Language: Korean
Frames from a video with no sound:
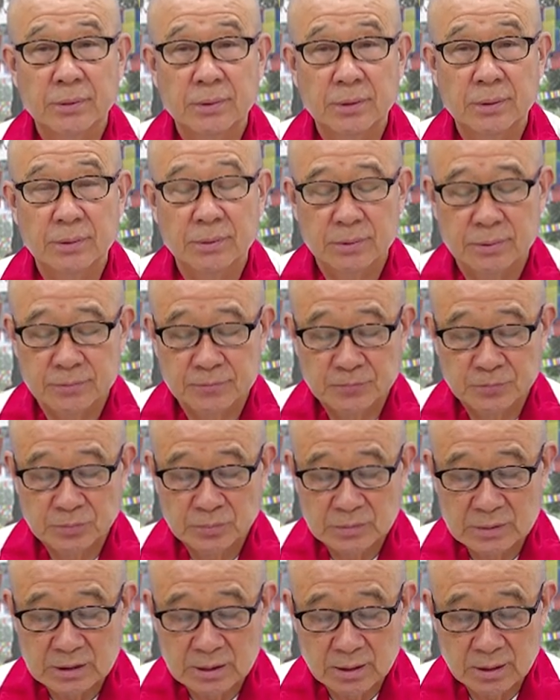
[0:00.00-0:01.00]
어.
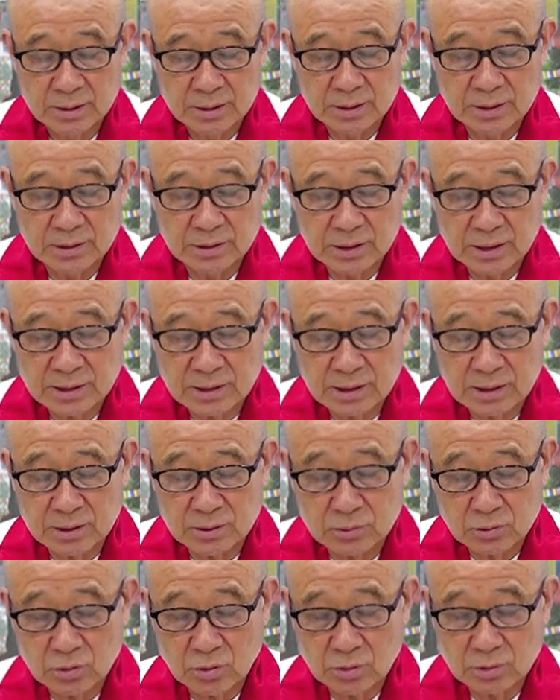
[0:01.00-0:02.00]
이
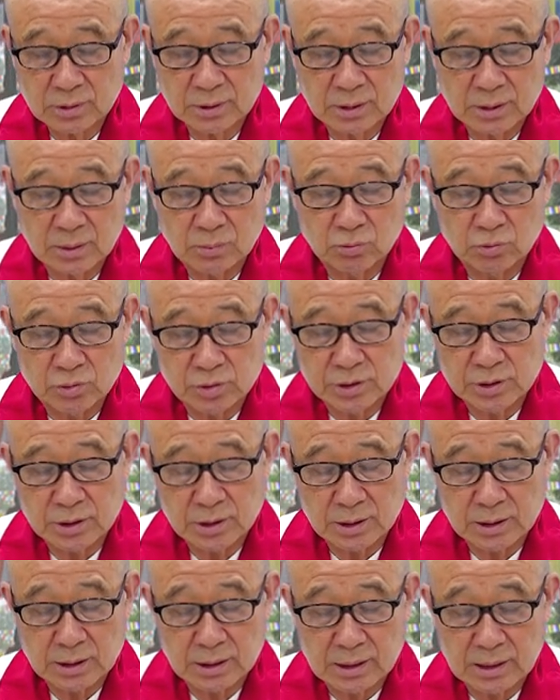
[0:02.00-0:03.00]
세상은 꼭 그렇게
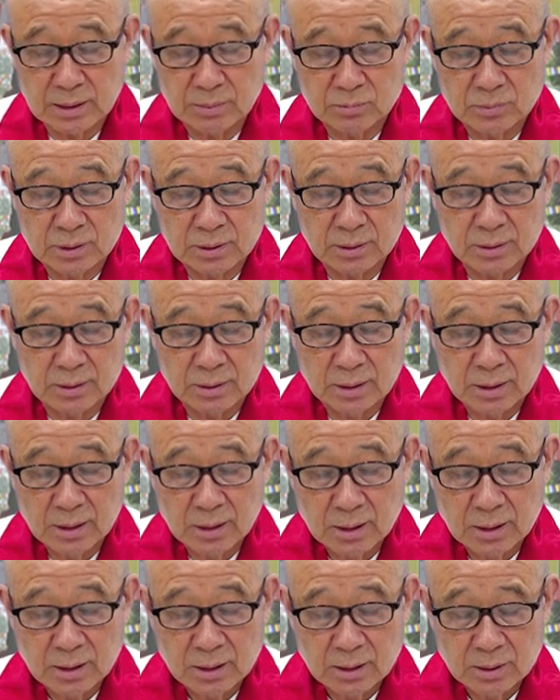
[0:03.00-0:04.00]
물질이나 뭐
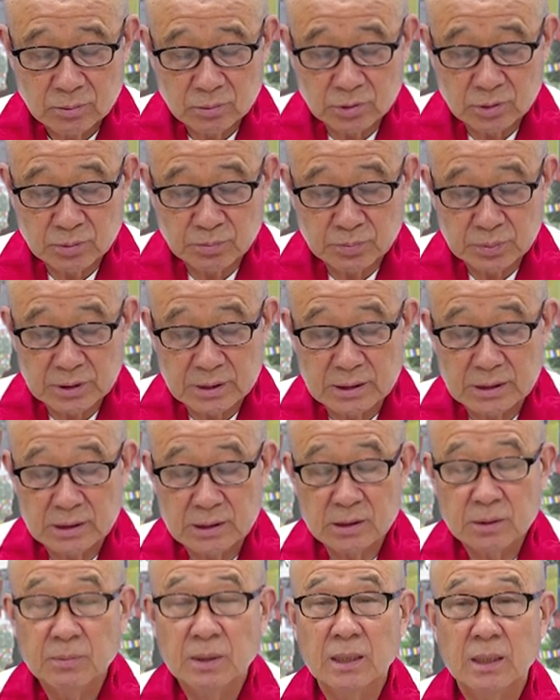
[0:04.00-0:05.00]
무슨
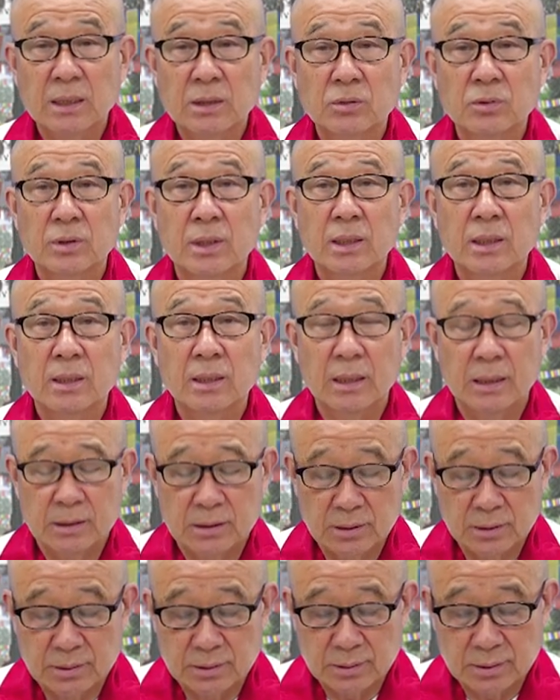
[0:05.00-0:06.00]
비즈니스만 가지고 되는 게
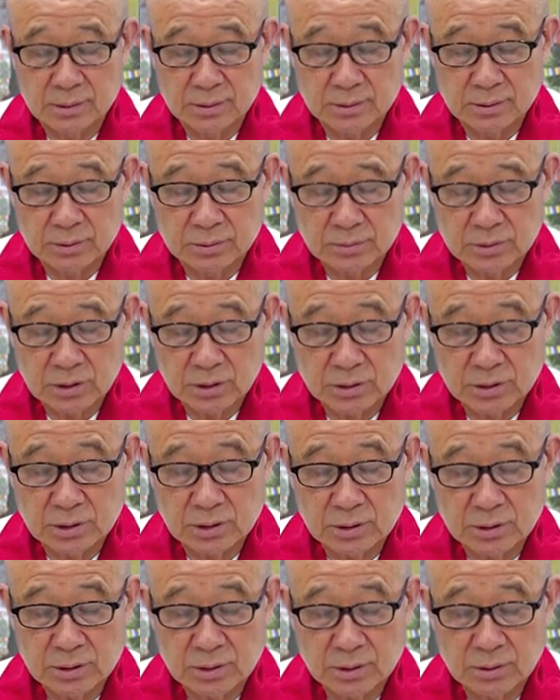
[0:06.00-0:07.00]
아니거든. 그런
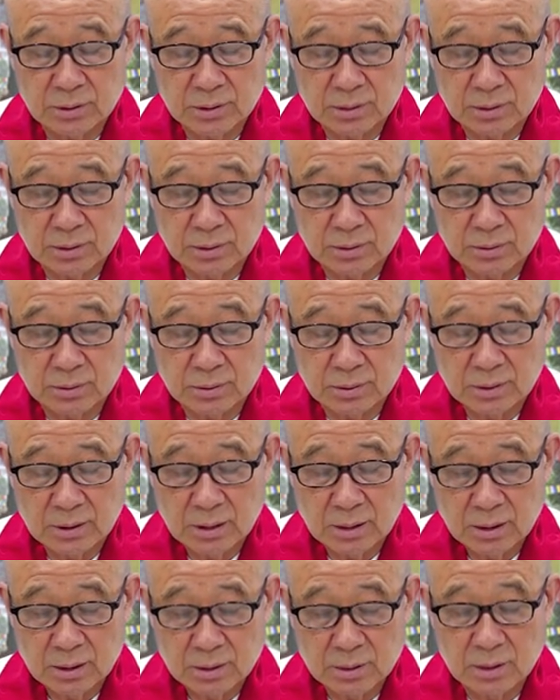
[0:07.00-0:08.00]
정신적 어떤
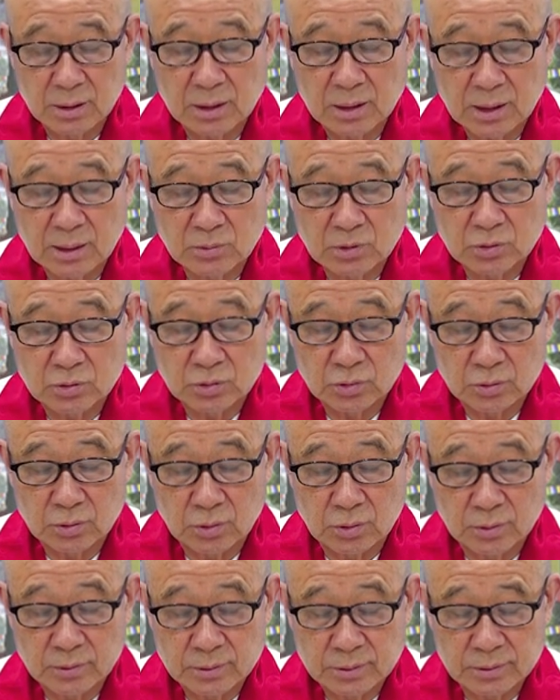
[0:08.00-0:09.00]
영감을
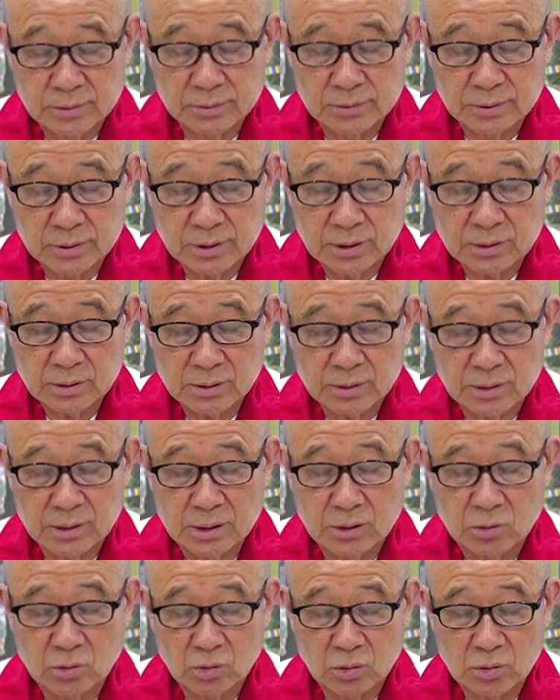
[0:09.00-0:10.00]
주고 어, 그래서
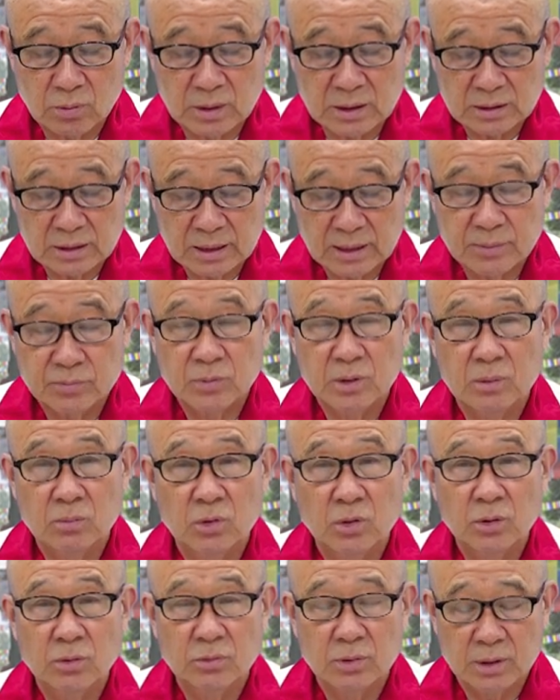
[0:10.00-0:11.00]
인도로 막 사람들이
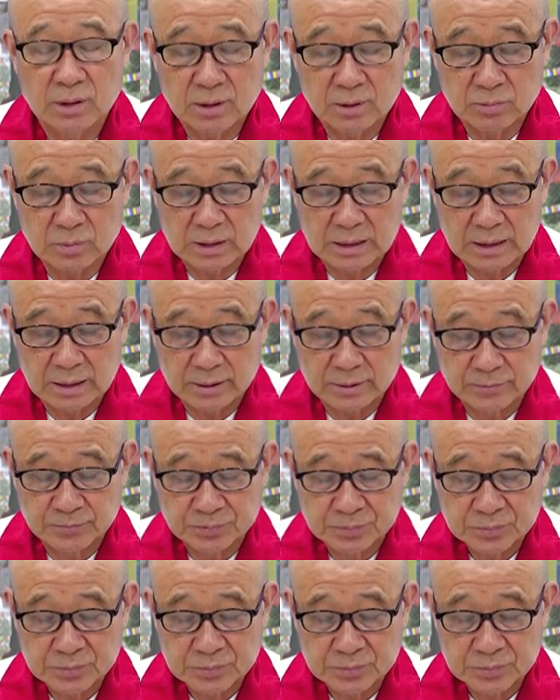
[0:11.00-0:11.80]
몰려드는 겁니다.